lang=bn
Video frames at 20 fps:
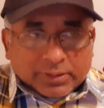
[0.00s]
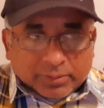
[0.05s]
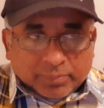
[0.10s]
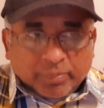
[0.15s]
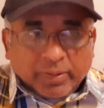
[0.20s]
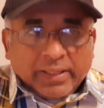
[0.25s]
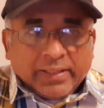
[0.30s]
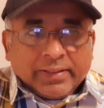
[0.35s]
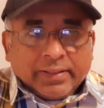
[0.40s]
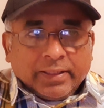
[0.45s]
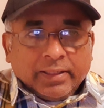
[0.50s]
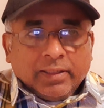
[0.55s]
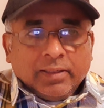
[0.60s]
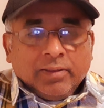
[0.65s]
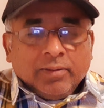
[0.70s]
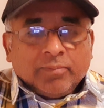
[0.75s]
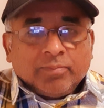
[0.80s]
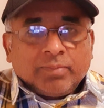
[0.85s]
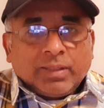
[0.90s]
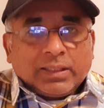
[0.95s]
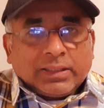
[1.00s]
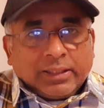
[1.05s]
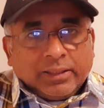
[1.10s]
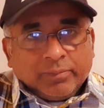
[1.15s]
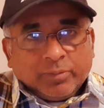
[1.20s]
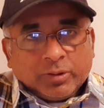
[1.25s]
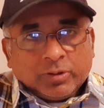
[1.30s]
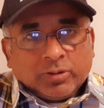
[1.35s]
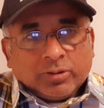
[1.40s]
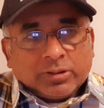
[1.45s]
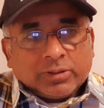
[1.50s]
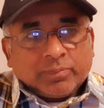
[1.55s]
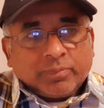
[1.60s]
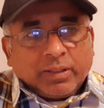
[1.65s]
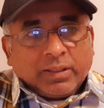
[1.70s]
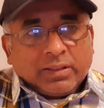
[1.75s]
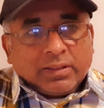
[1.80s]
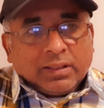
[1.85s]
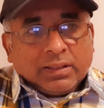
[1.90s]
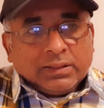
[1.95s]
স্প্রিংয়ে বাট এবছর
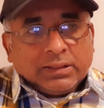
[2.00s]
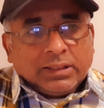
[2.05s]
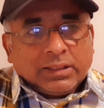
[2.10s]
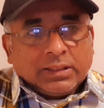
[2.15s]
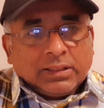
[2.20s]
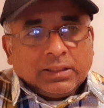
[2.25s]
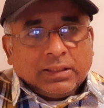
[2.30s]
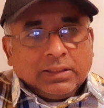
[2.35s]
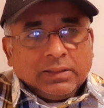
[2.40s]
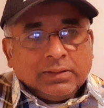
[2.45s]
স্প্রিং না সেটা